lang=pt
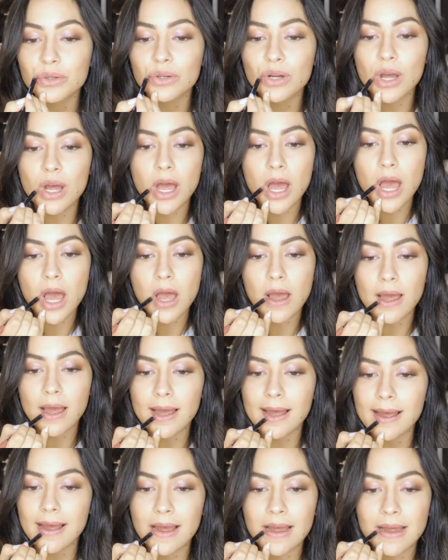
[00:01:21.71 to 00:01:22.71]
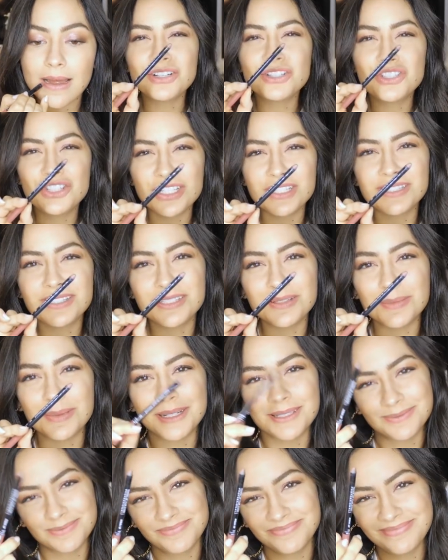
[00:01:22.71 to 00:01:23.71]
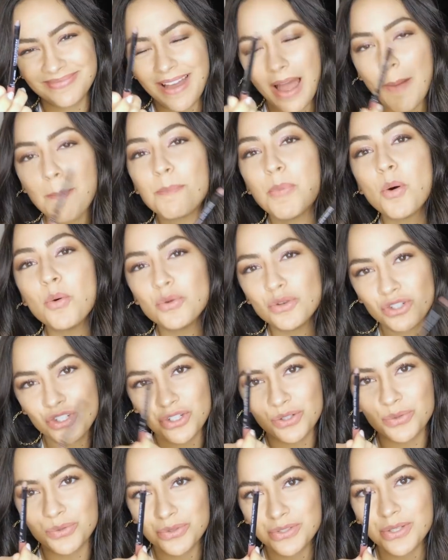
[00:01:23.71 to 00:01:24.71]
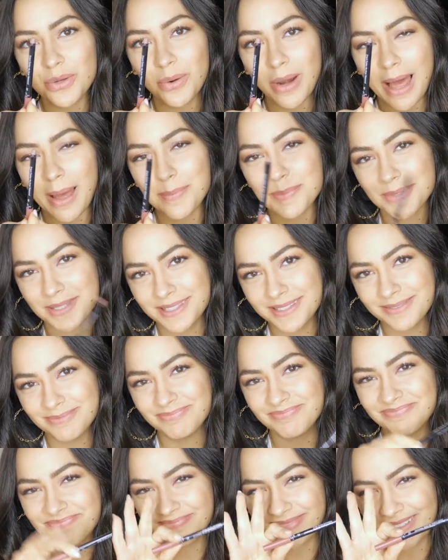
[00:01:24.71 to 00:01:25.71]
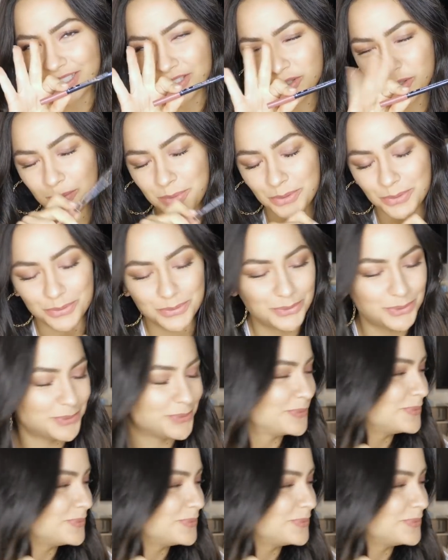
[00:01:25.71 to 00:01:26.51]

Uma dica importantíssima: aponte o seu lápis. Olha só um minuto.